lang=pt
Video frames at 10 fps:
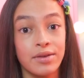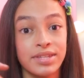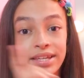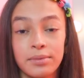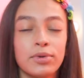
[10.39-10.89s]
Eu
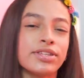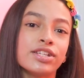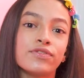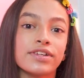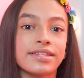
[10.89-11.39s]
sei que
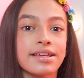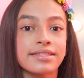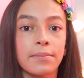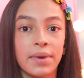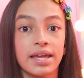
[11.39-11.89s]
muitas de
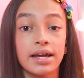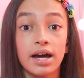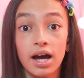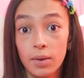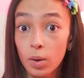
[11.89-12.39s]
vocês também
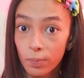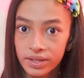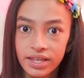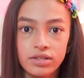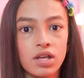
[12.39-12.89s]
amam
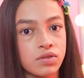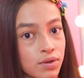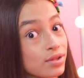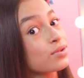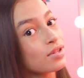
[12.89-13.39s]
pintar suas
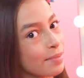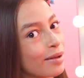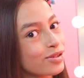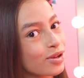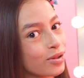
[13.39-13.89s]
unhas com
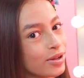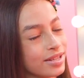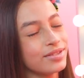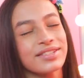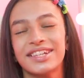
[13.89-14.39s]
esmaltes
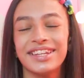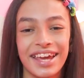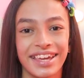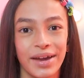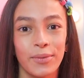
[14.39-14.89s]
coloridos que
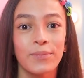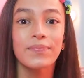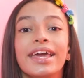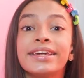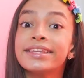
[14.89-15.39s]
nem eu.
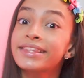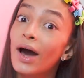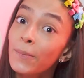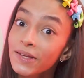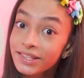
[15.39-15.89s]
E que
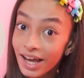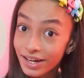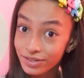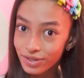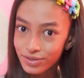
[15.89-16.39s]
tal
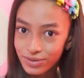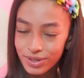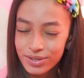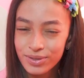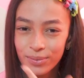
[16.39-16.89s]
pintar essas
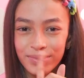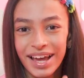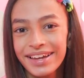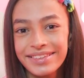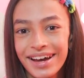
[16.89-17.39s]
unhas com
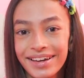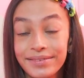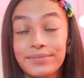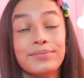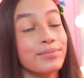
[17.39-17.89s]
tie-dye?
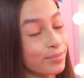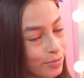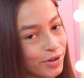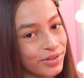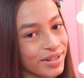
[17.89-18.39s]

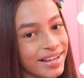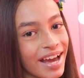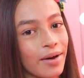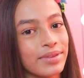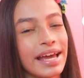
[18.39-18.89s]
muito
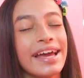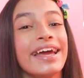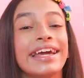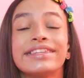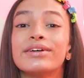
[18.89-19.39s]
legal, né?
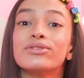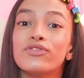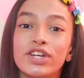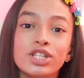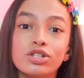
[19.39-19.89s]
Então no
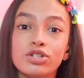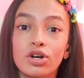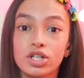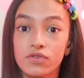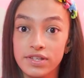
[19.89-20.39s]
vídeo de
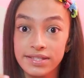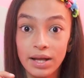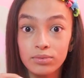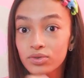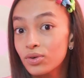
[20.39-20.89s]
hoje eu vou
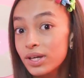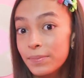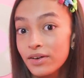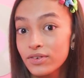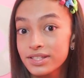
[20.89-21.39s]
ensinar um truque
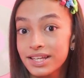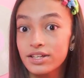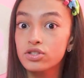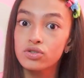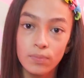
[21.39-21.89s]
pra
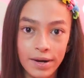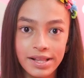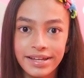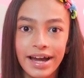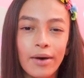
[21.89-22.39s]
vocês super
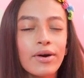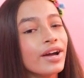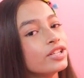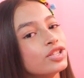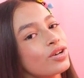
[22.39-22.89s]
legal
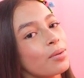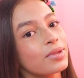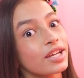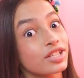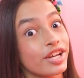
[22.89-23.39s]
de
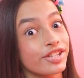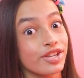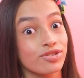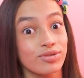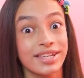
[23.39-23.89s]
como deixar
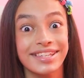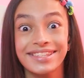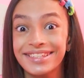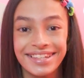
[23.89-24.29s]
suas unhas